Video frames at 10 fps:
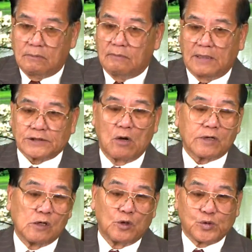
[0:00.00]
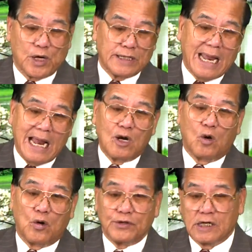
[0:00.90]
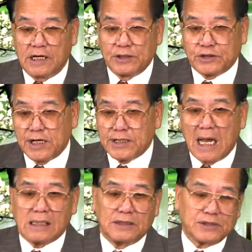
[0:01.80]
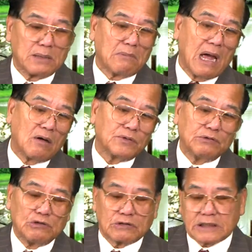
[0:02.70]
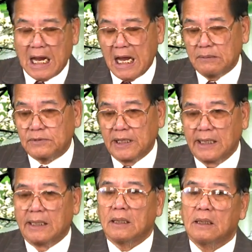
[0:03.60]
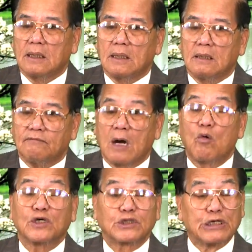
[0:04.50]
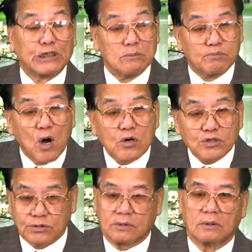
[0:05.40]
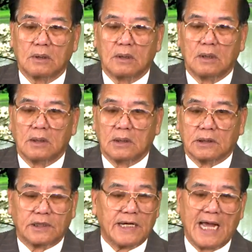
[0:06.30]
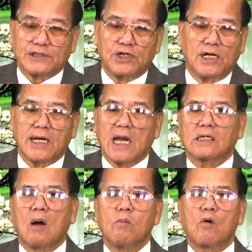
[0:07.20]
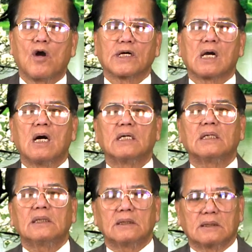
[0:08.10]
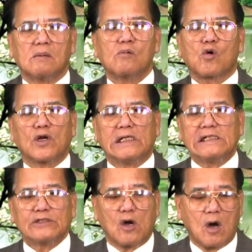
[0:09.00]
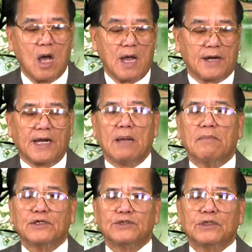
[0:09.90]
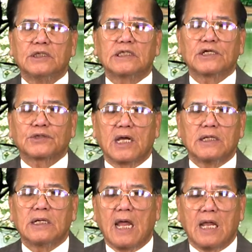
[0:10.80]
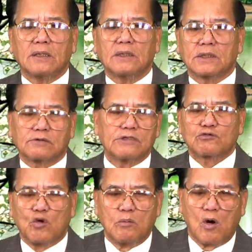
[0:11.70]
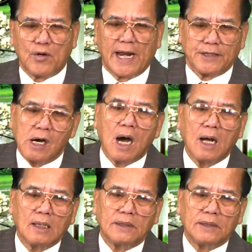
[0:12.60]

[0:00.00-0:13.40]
Và sau khi câu chuyện đã lộ được đăng ở trên báo New York Times thì vào Washington Post, thì đài CNN không còn cớ, không còn lý do để mà giữ cái tên Chris Cuomo này nữa.